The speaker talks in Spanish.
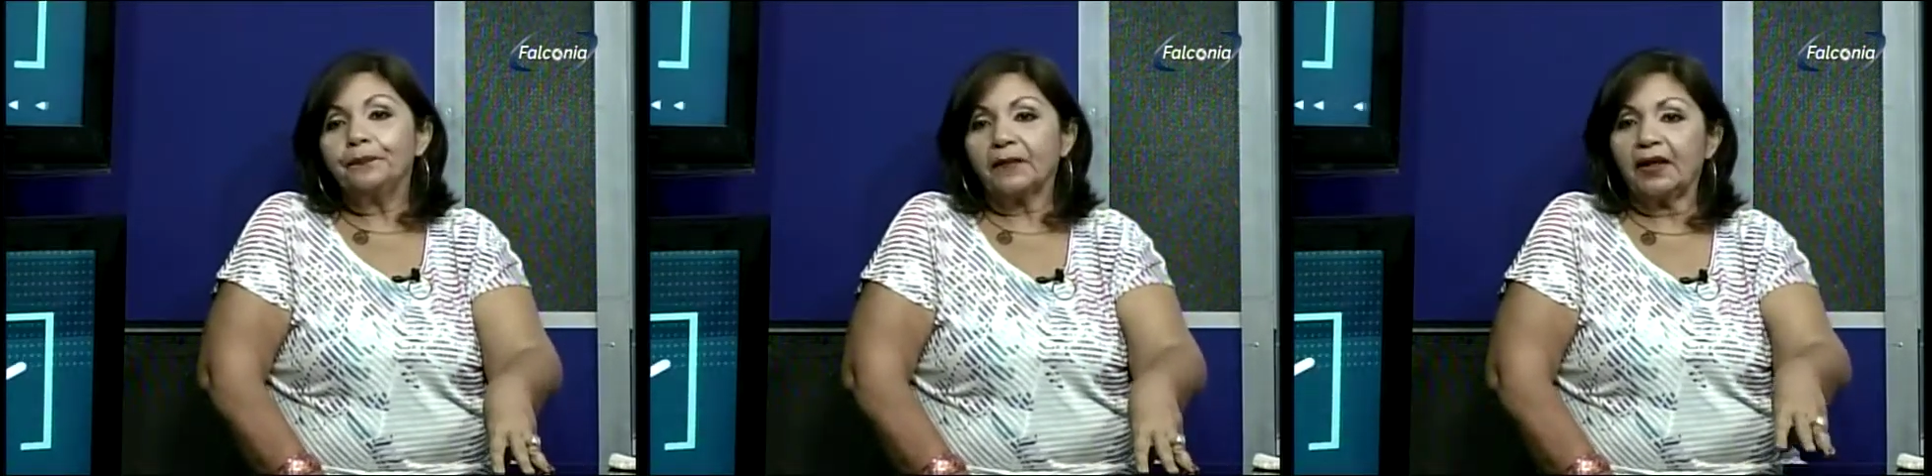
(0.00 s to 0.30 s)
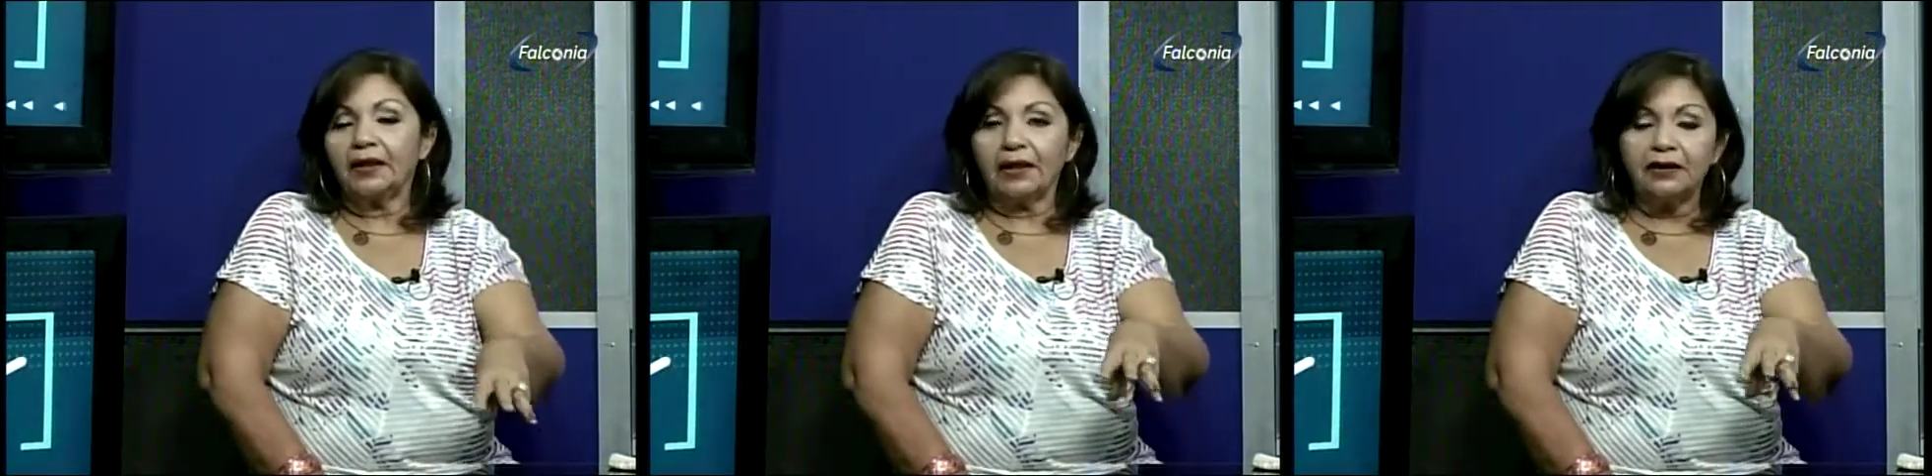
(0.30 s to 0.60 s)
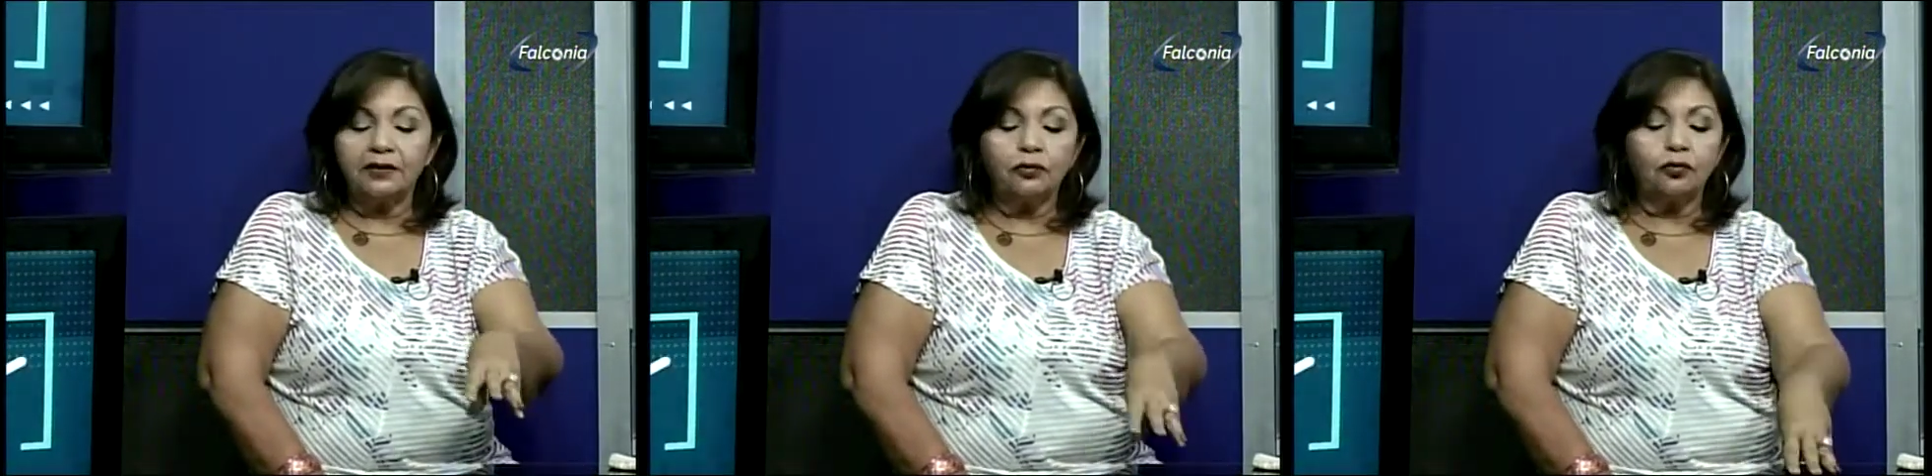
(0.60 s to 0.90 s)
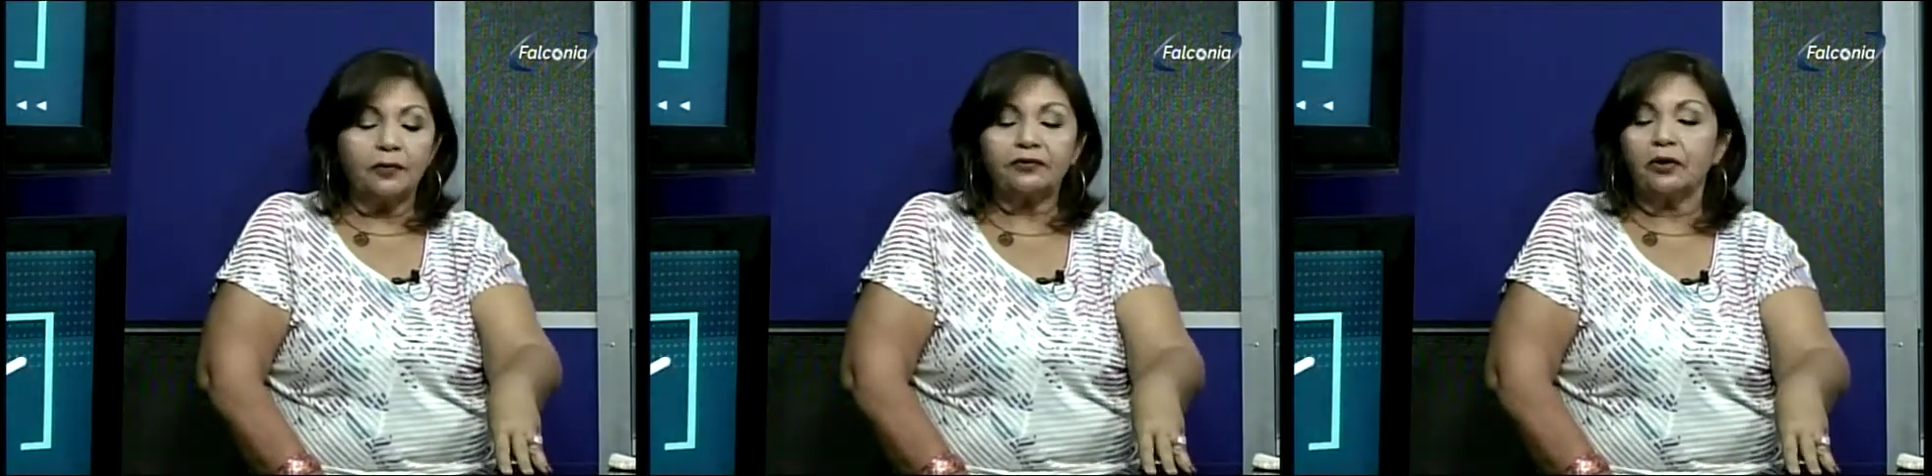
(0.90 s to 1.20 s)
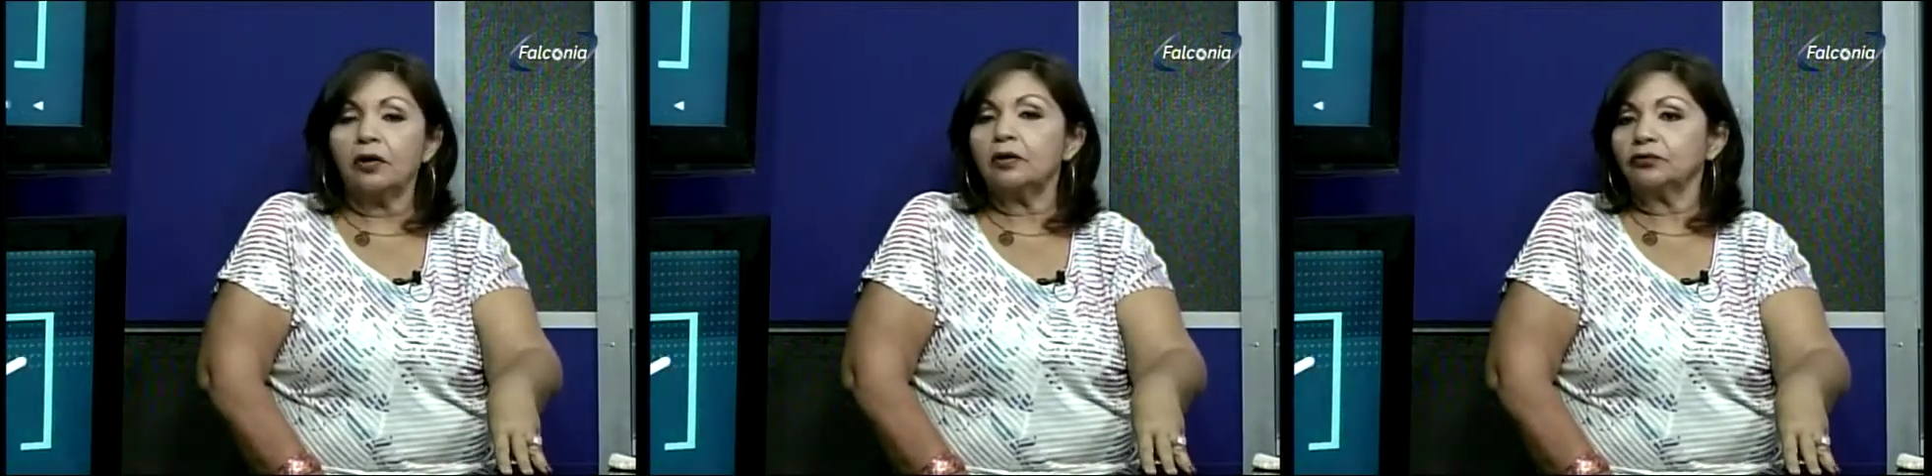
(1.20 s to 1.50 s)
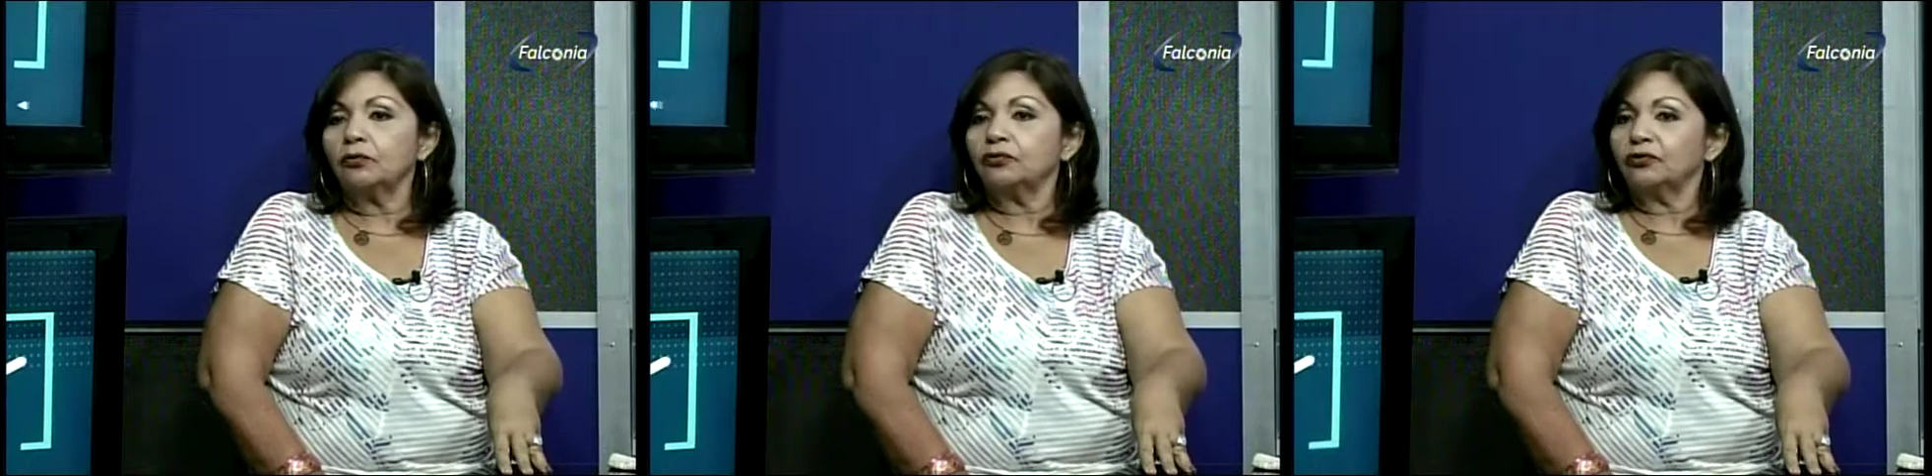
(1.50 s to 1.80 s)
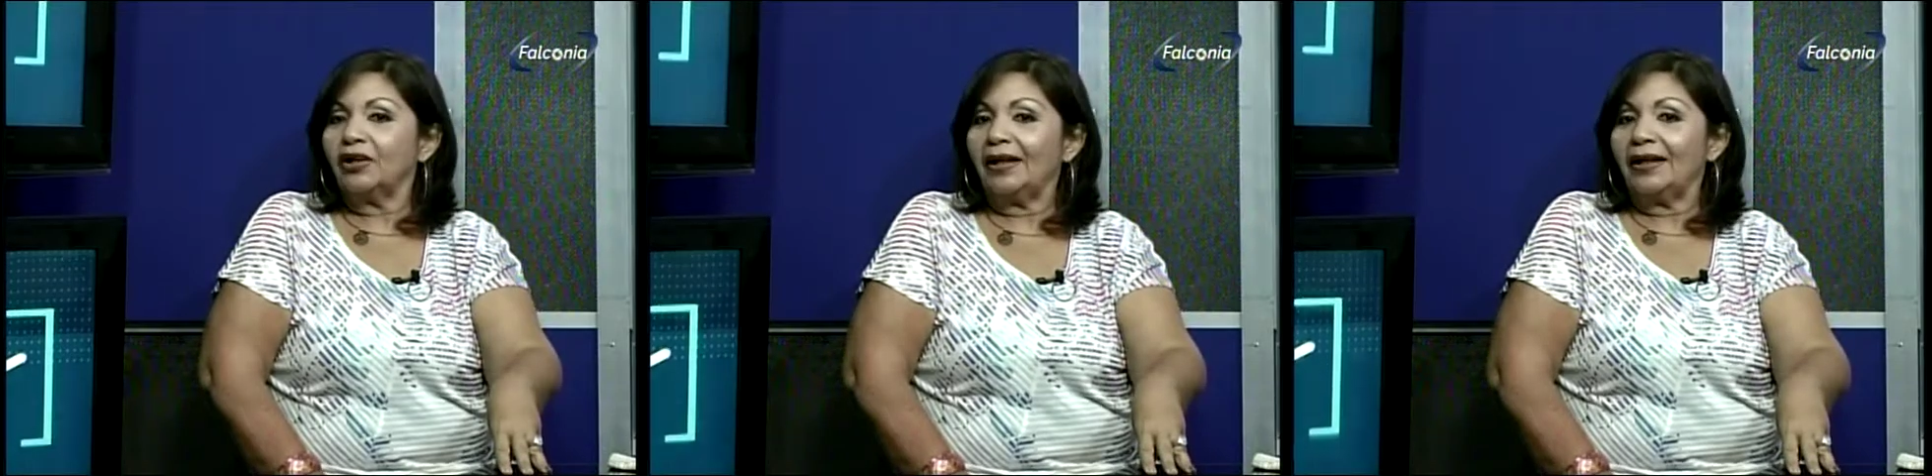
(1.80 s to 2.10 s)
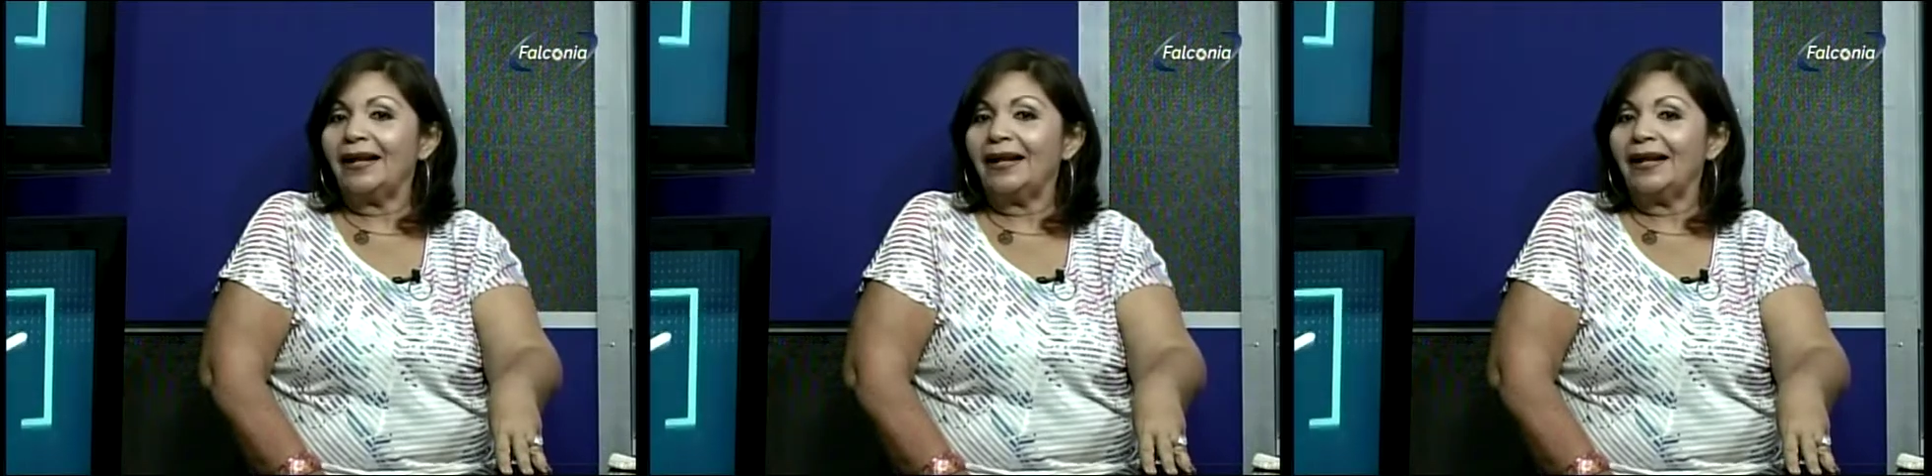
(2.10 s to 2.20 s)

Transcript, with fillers: que era en el Instituto Venezolano de los Seguros Sociales,